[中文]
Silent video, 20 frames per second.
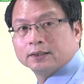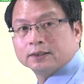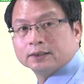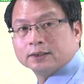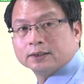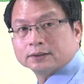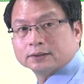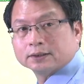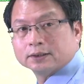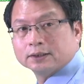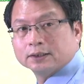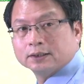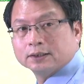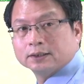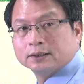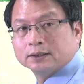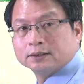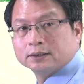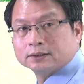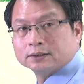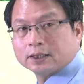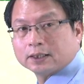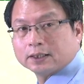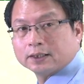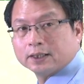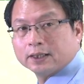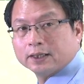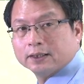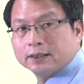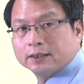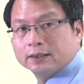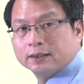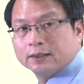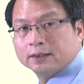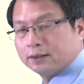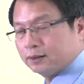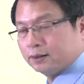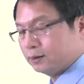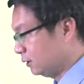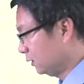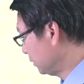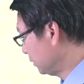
也是一，第三个呢，啊，第